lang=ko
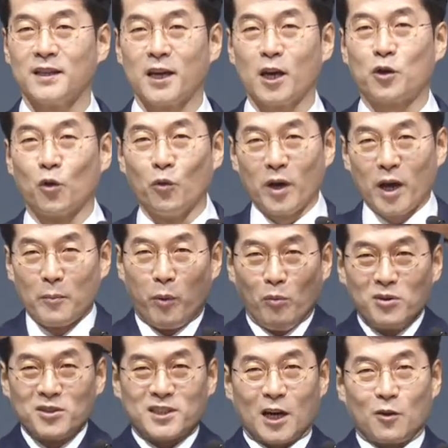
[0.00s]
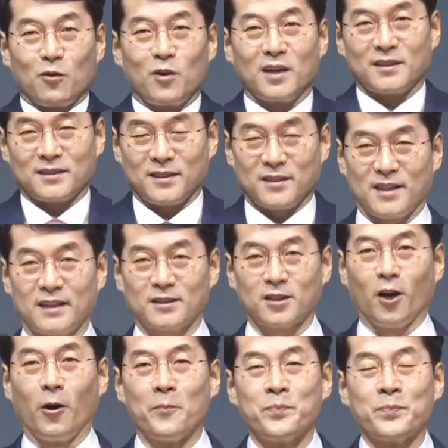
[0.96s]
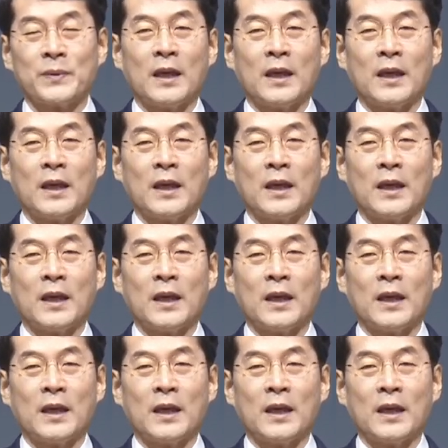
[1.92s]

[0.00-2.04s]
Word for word: 교회 보물 창고가 있어요. 그래서